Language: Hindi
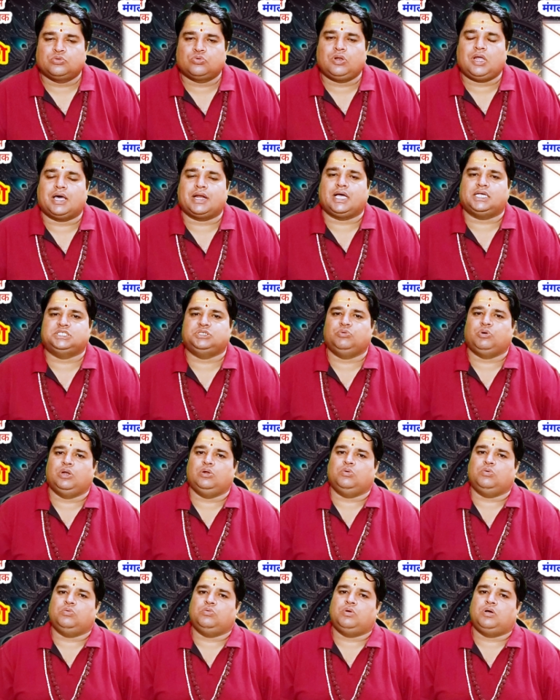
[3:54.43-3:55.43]
तुला राशि
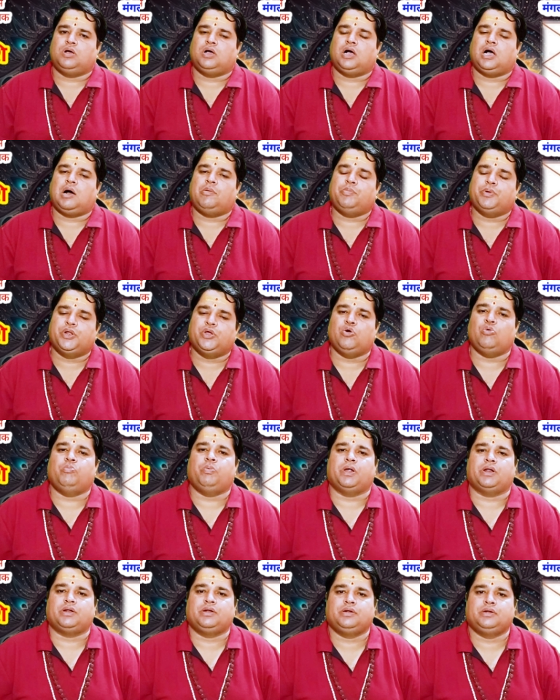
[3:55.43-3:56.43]
वालों अपने
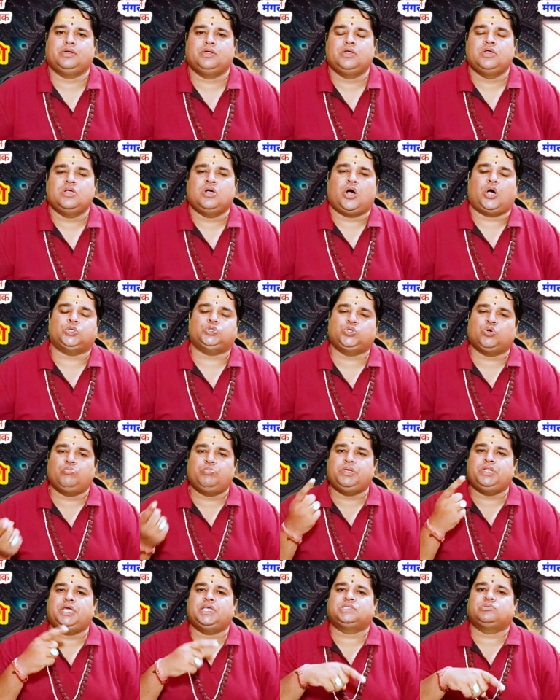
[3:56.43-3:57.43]
ऊपर और जो
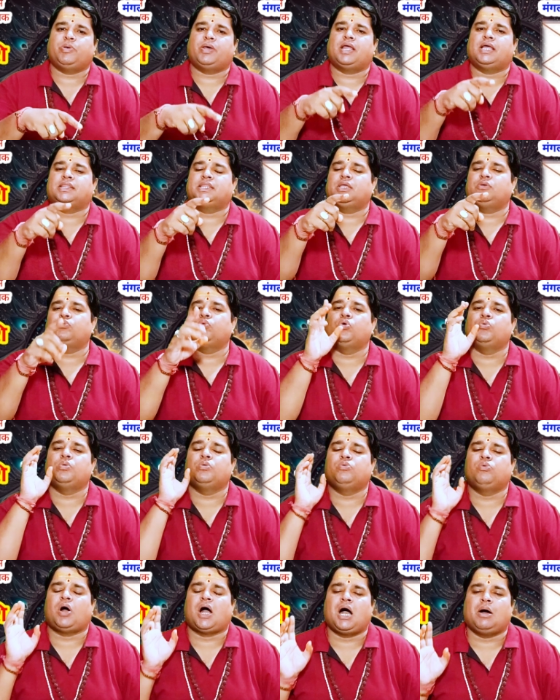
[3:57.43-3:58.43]
विदेश में रहते हैं वो भी
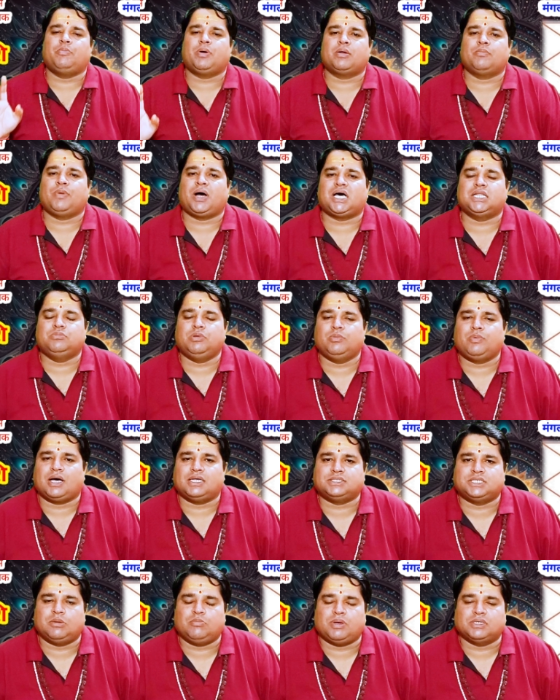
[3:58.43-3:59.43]
वहाँ पर वाद
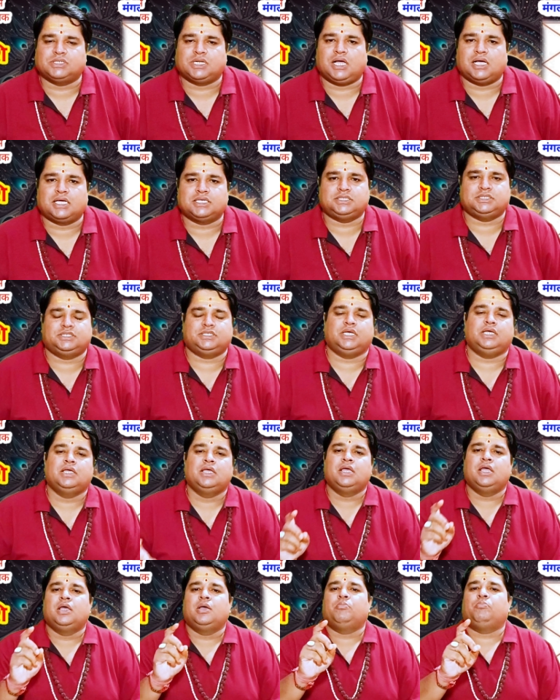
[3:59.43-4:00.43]
विवाद से बचना किसी से
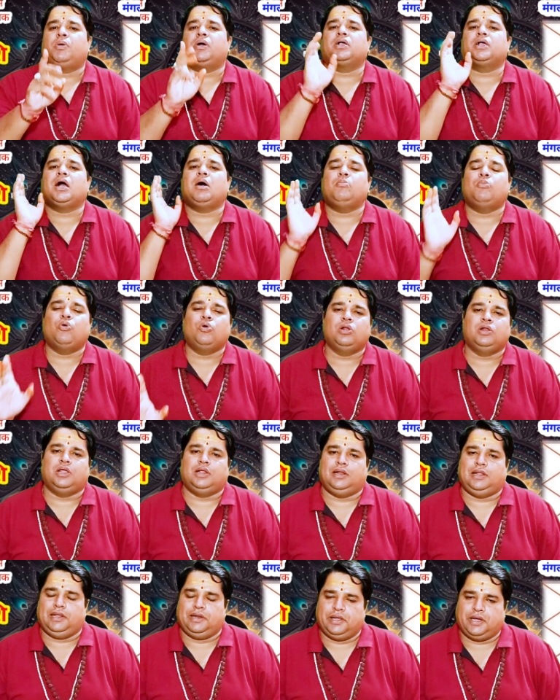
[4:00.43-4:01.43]
पंगा मोल
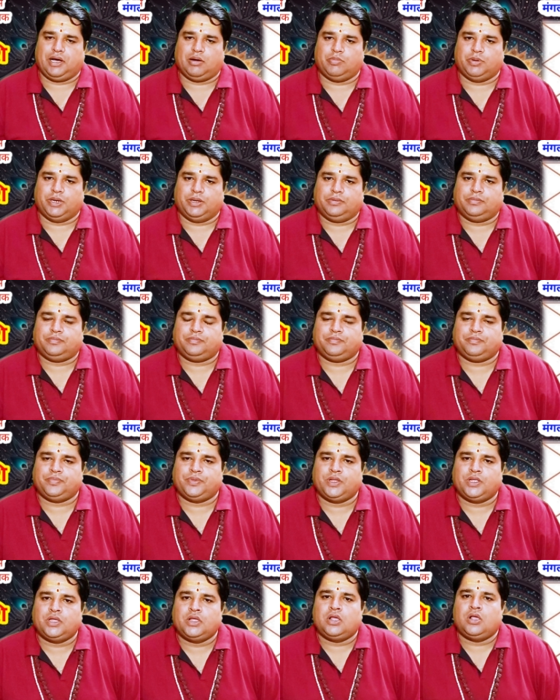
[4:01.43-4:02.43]
नहीं लेना आपने
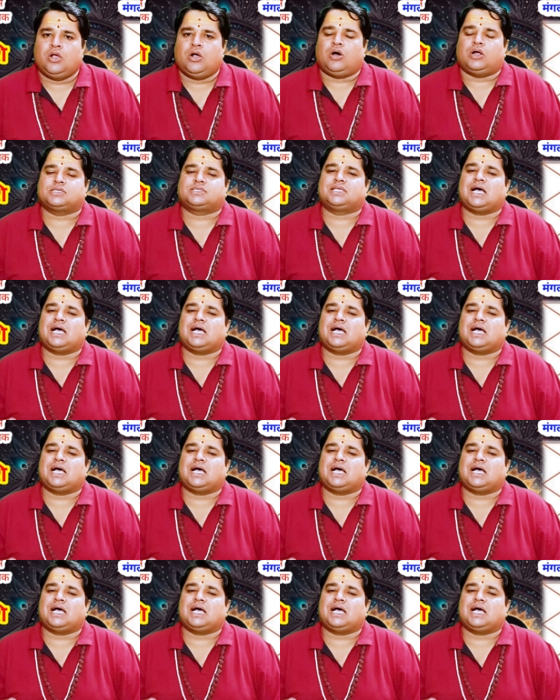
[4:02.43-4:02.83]
और